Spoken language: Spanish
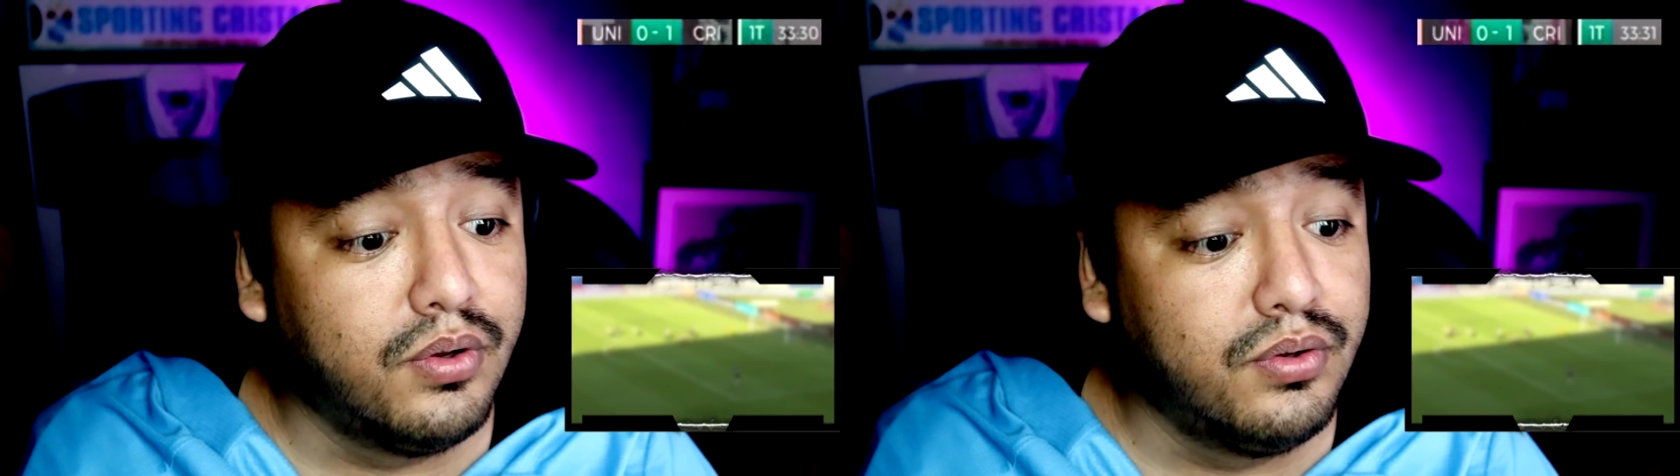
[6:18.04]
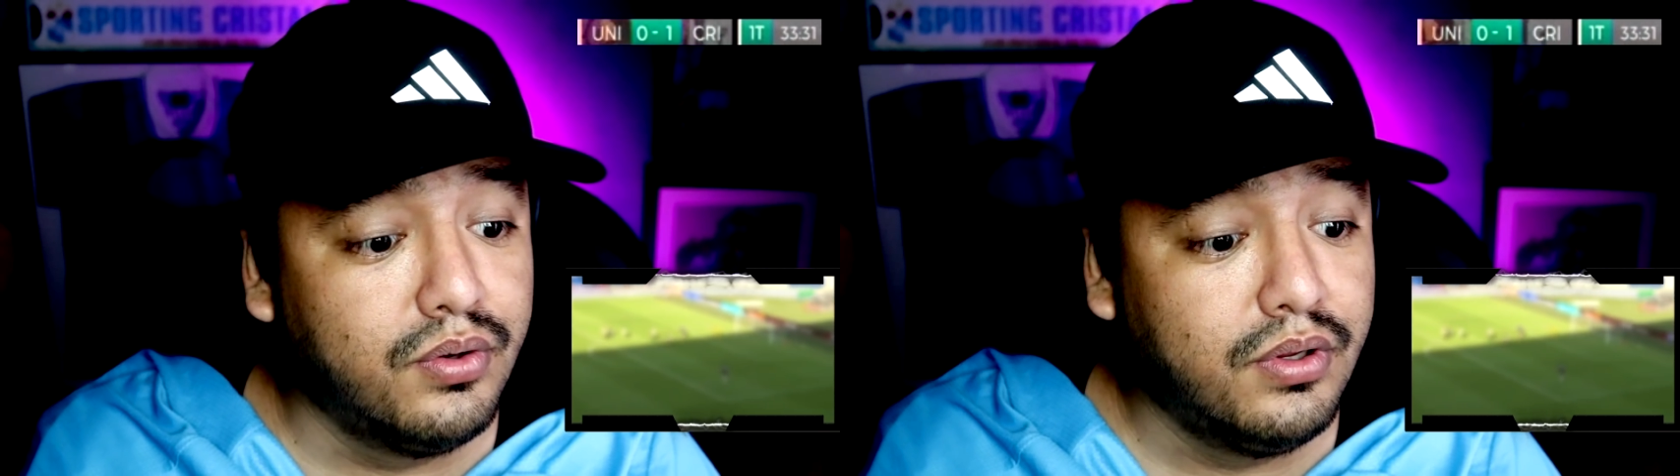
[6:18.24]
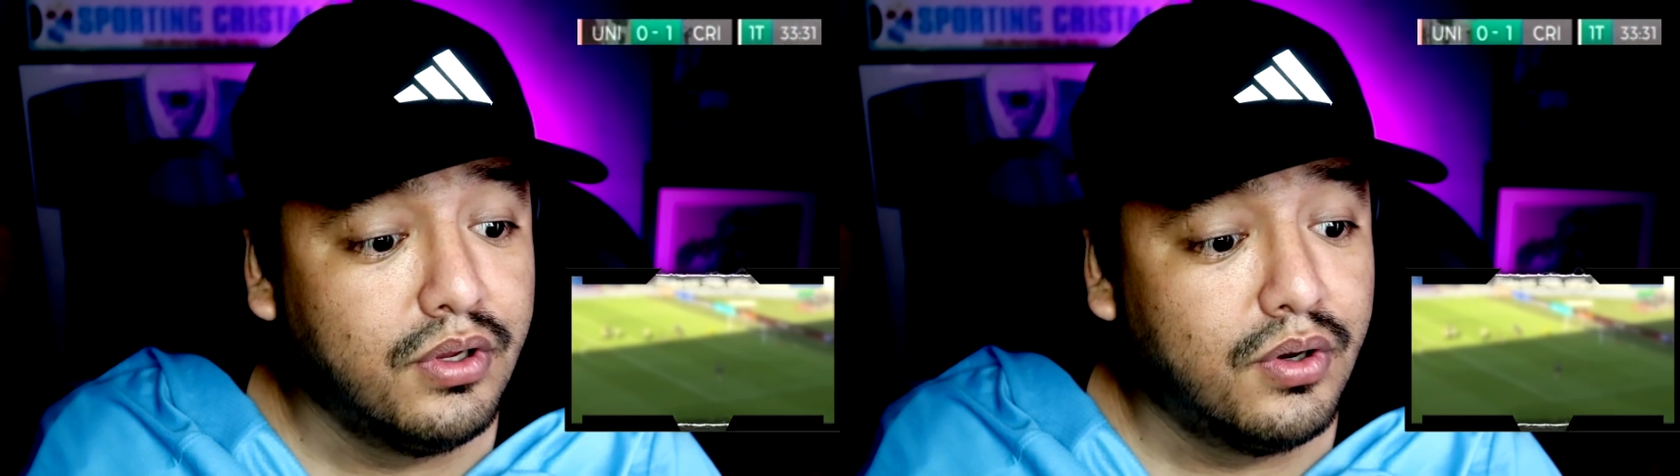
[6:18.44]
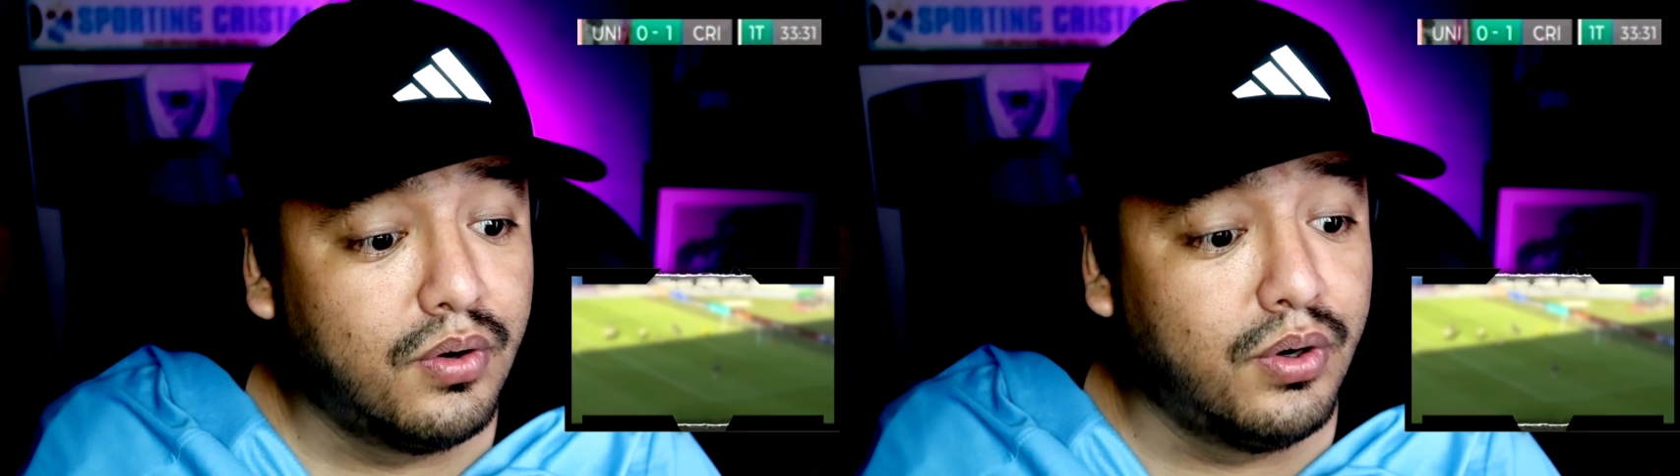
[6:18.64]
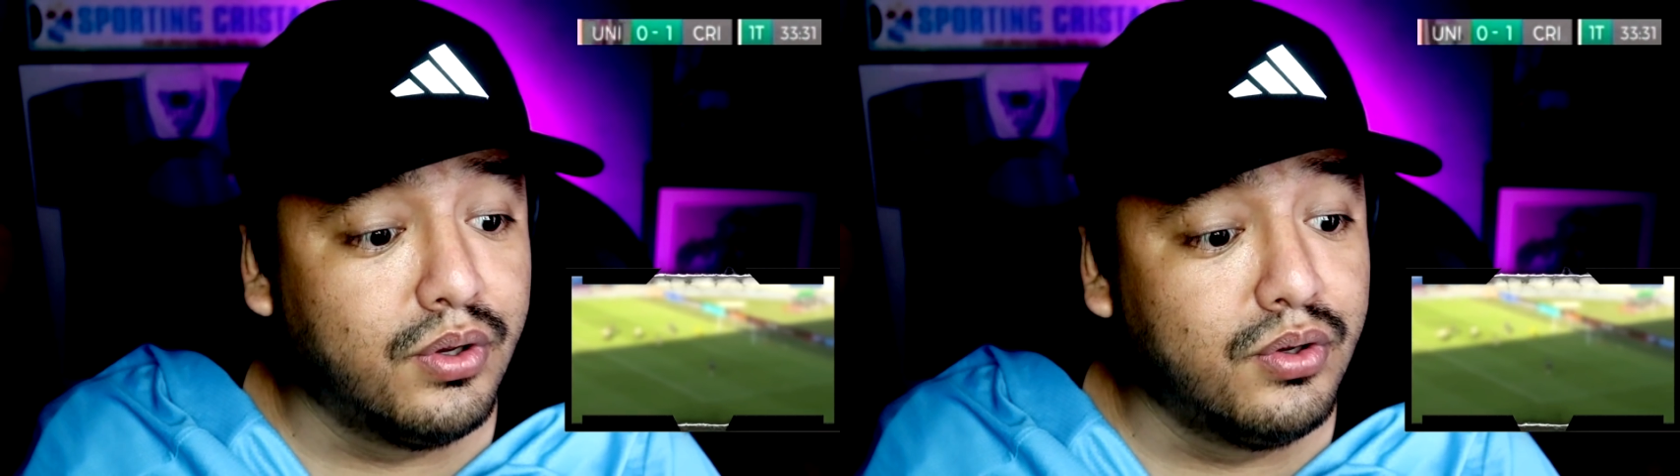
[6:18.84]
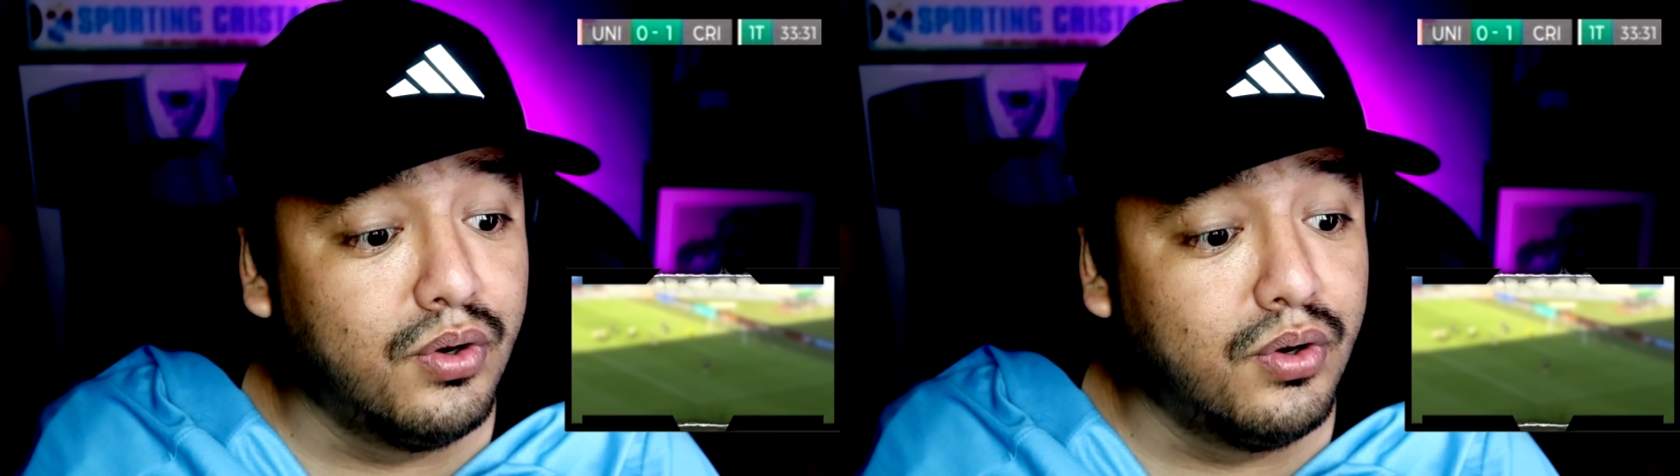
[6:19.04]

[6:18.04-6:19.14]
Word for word: uy, uy, uy,